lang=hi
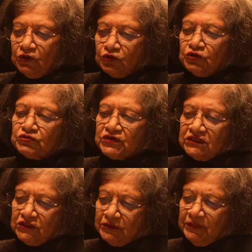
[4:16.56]
क्योंकि उसका
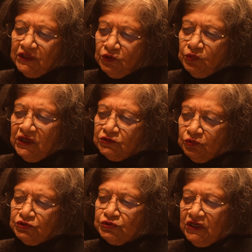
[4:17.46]
जर्मन अनुवाद
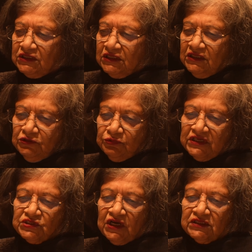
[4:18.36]
हो चुका था तो
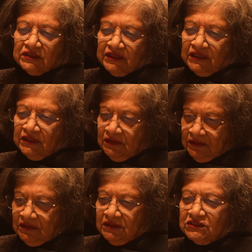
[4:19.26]
एक छात्र ने
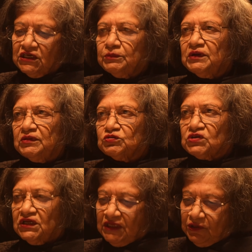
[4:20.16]
जर्मन में
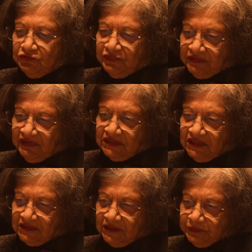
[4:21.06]
उसका तारुफ करवा
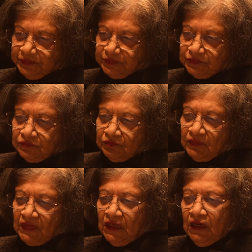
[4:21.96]
दिया था
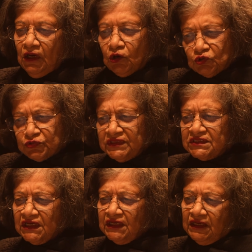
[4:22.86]
खुशवंत
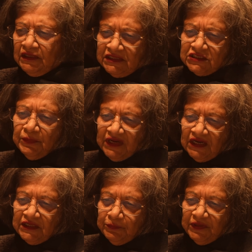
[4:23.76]
सिंह ने अंग्रेजी में
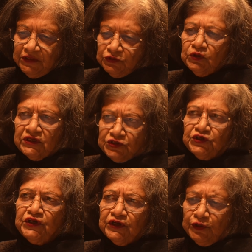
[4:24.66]
कहानी पढ़ी जो अच्छी
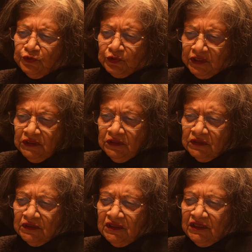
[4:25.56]
ही रही होगी
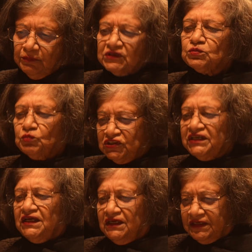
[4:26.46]
बस मुझे
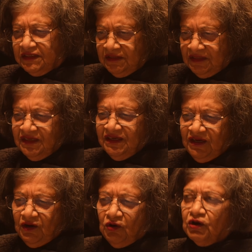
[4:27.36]
नहीं लगी
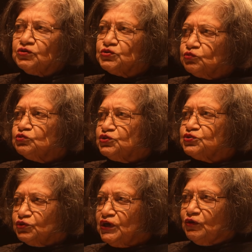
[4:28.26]
और कुछ
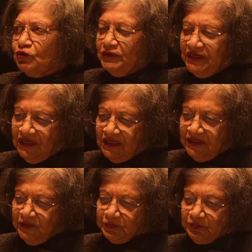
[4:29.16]
श्रोताओं को भी नहीं लगी